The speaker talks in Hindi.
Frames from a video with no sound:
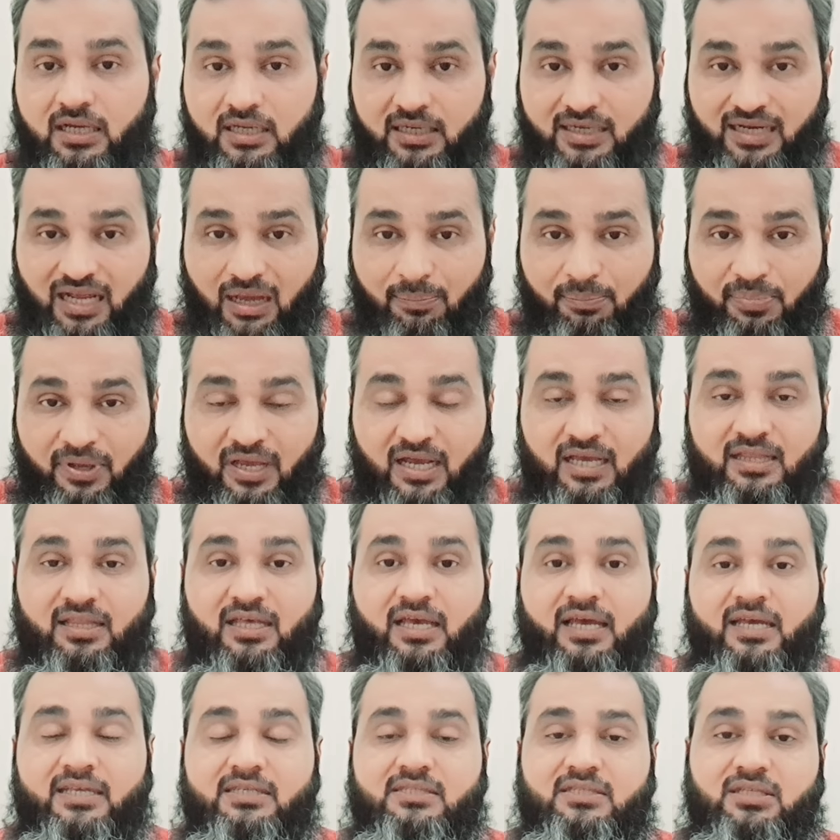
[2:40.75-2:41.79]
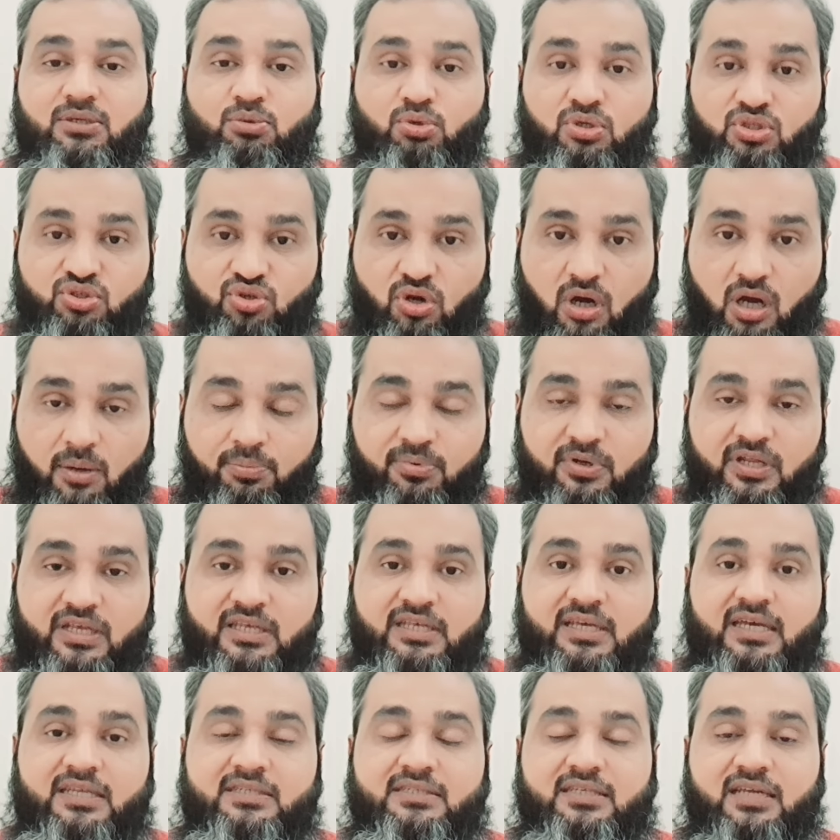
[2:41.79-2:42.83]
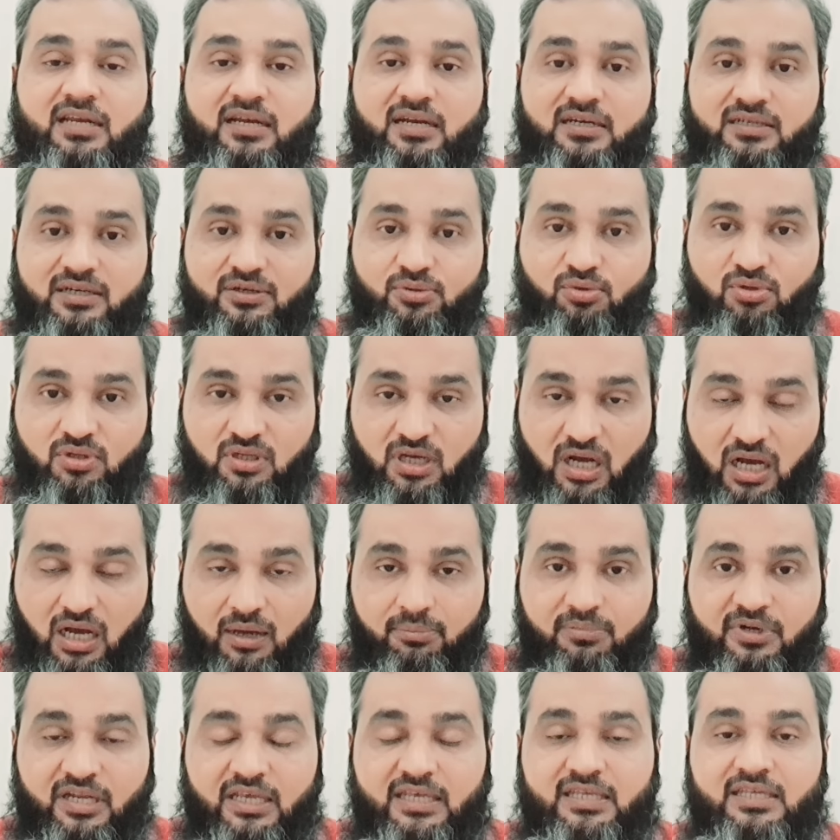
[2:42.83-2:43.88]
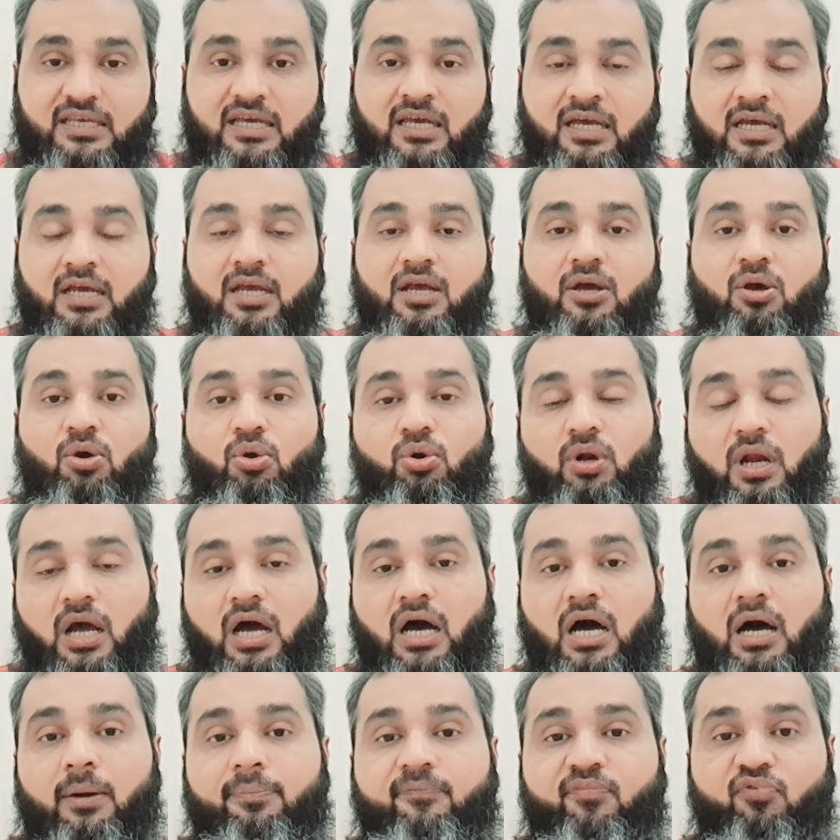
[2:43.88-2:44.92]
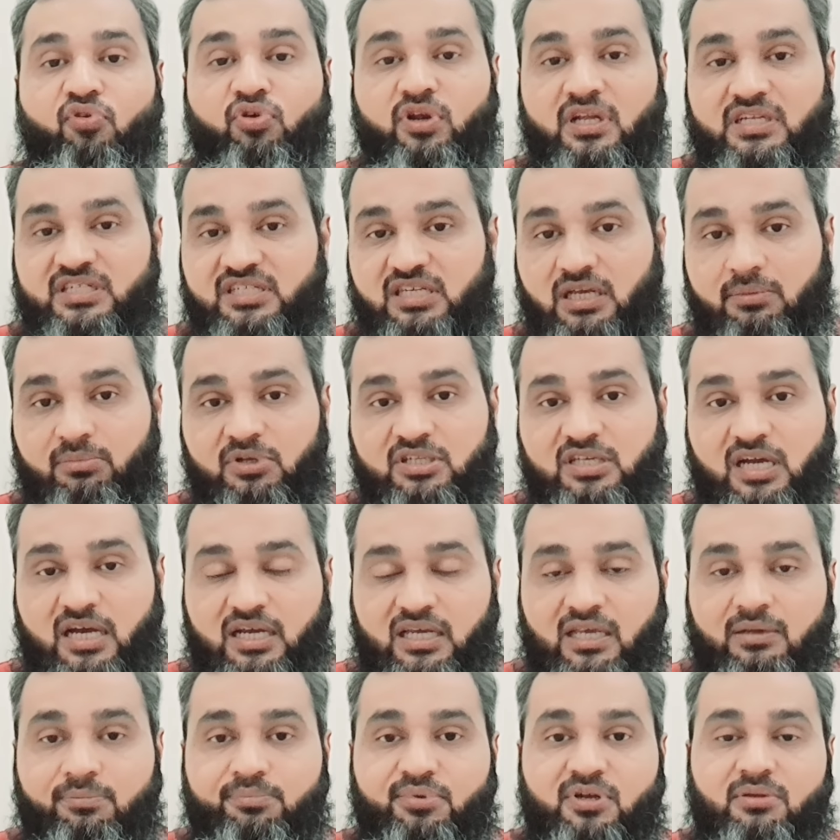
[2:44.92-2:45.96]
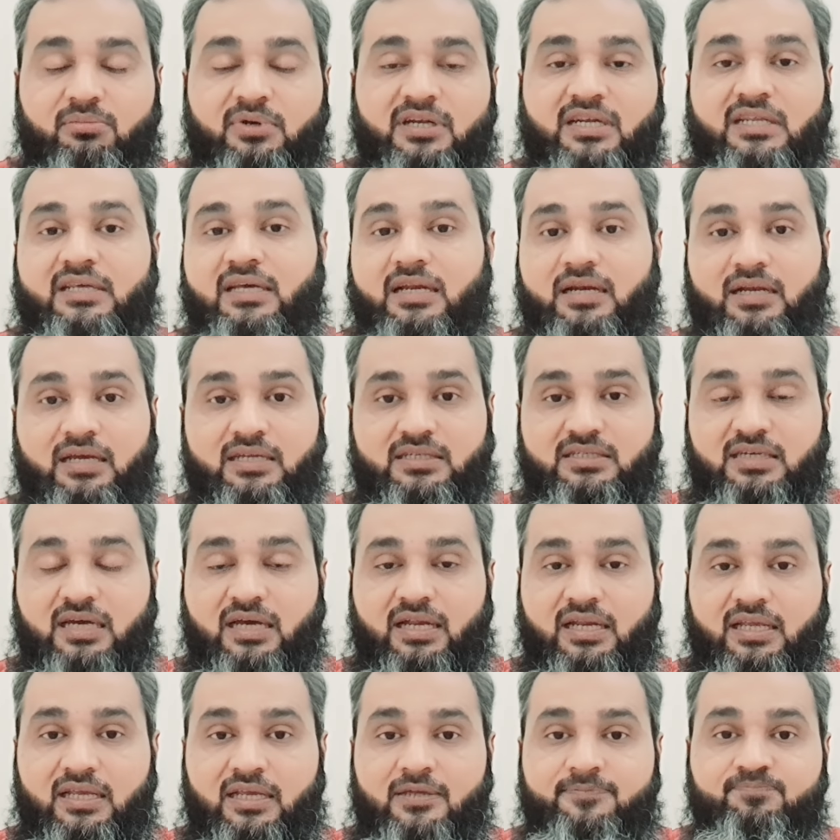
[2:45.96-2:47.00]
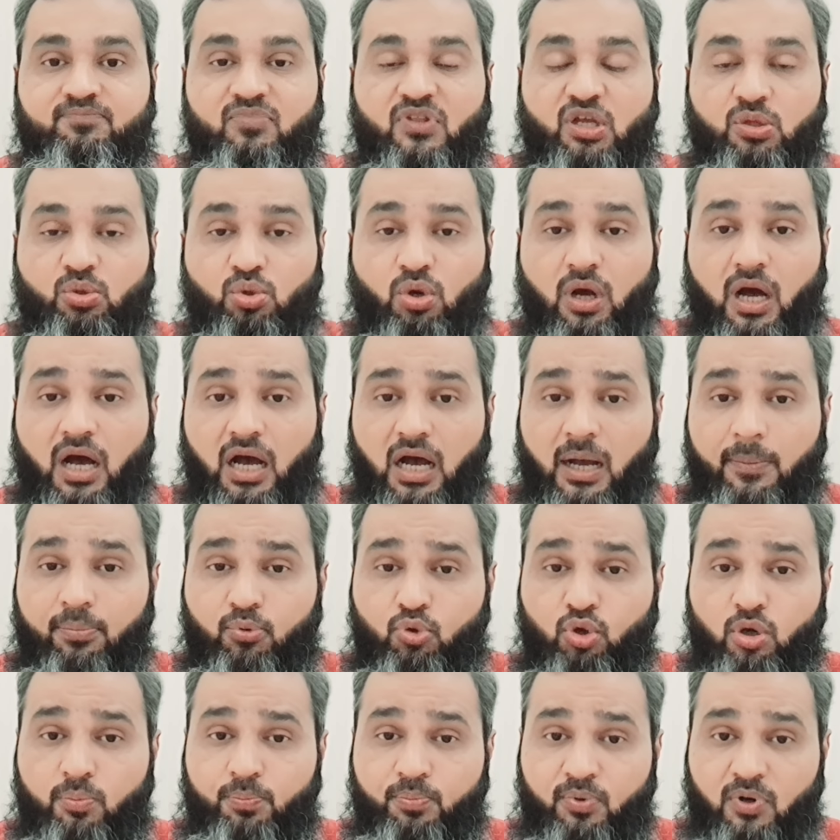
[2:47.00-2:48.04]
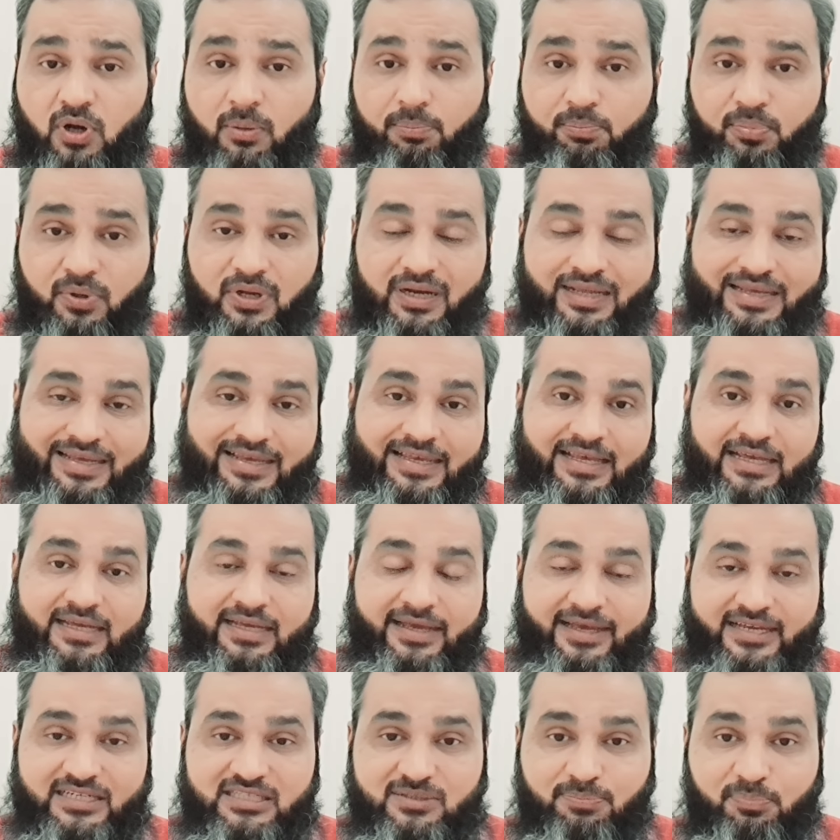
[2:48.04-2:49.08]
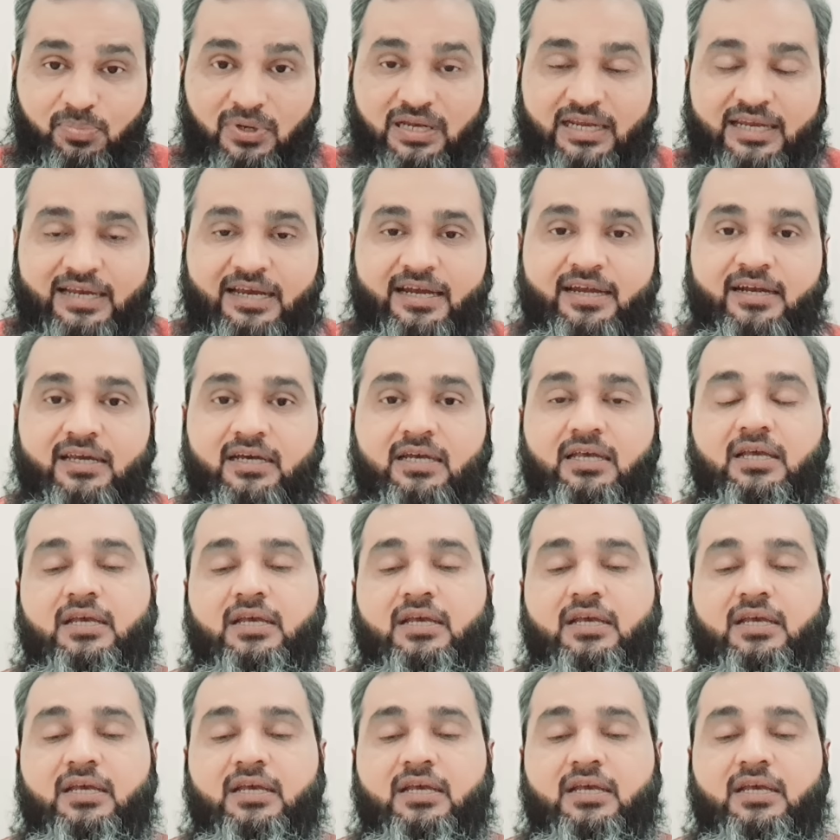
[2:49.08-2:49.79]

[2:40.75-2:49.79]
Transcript: नापैद है इसकी कोई जॉब नहीं है इसके रिलेटेड कोई काम नहीं है और आप वो रशिया में जाके इम्प्लीमेंट करना चाह रहे हैं तो आपको प्रॉपर एक एक्सप्लेंड